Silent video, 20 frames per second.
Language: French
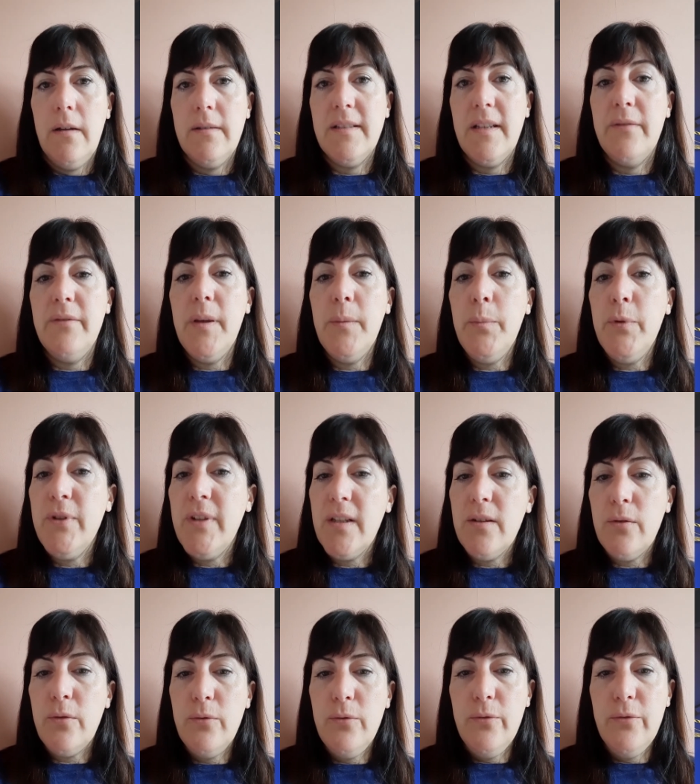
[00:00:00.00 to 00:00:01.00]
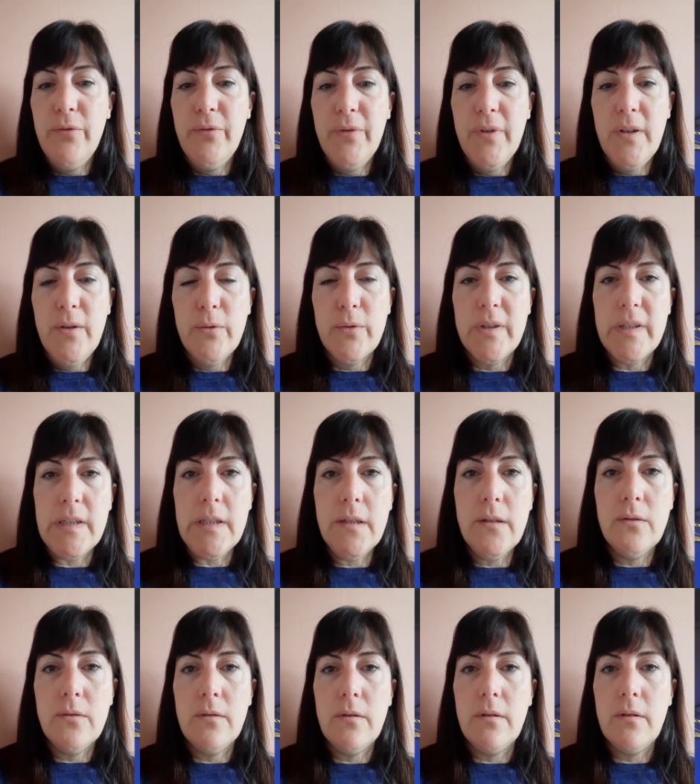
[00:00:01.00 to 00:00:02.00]
Ça vient peut-être du fait
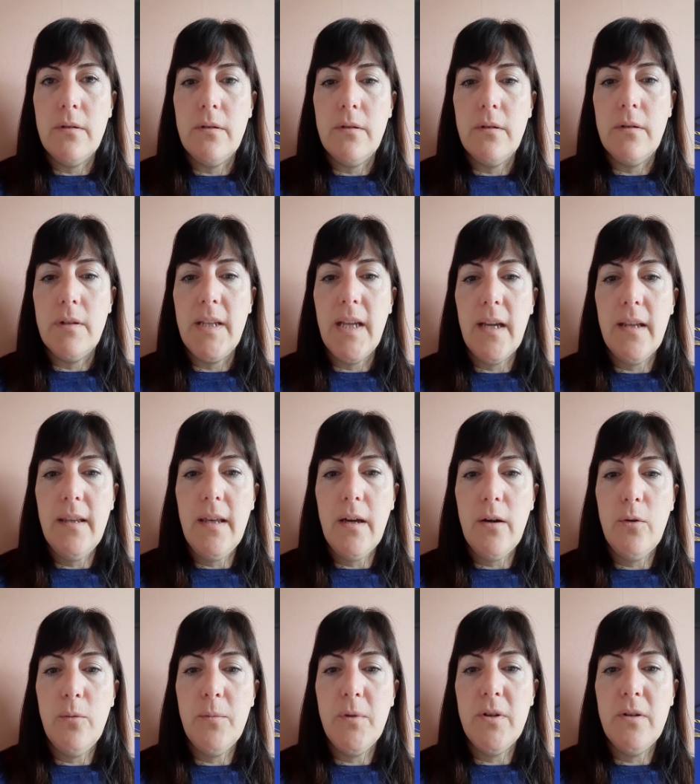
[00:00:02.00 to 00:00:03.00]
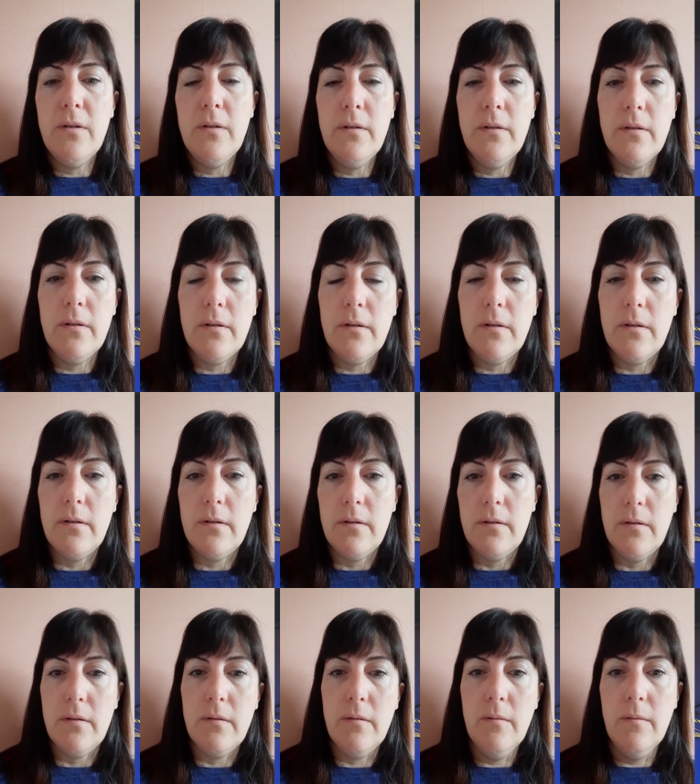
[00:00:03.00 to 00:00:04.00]
aussi que
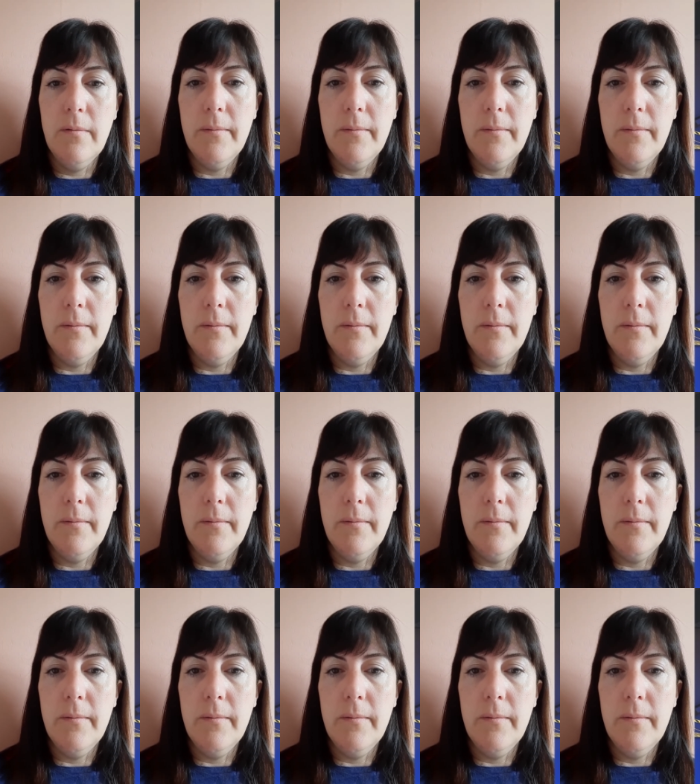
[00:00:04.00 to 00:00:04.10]
dernièrement,